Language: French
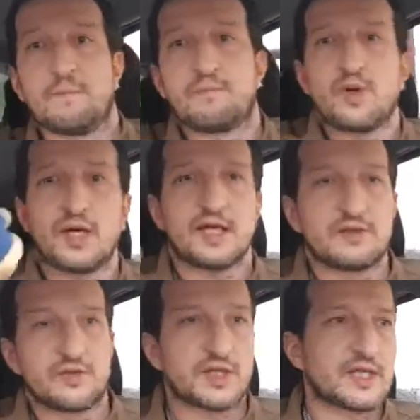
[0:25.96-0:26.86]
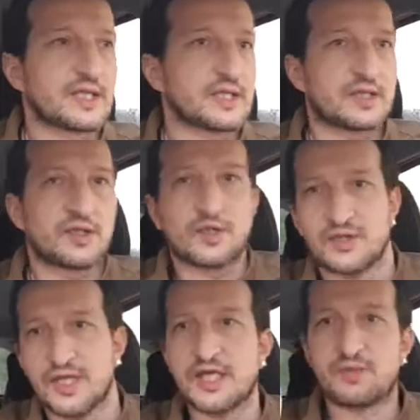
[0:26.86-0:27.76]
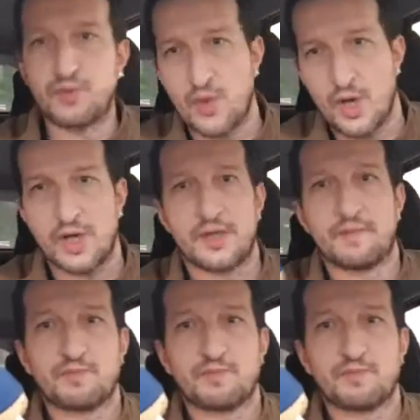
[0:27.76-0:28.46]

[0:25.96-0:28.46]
Pour aller voir euh, Deadpool. Datepool.